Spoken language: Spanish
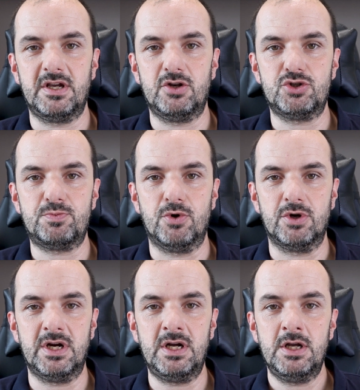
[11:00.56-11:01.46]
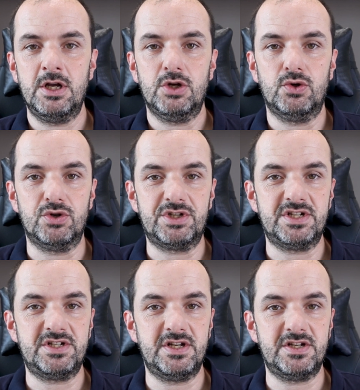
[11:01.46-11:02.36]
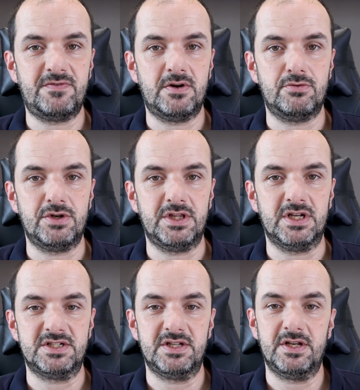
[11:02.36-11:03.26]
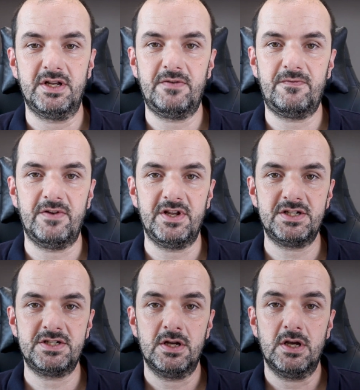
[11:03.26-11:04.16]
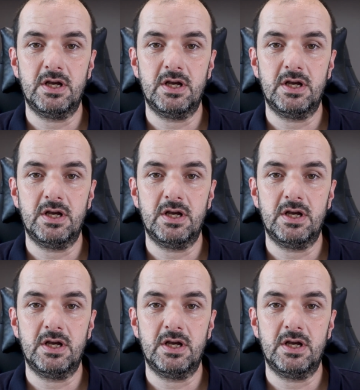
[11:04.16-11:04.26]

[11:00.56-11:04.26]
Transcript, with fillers: que nos ponga nuestras series favoritas de Netflix,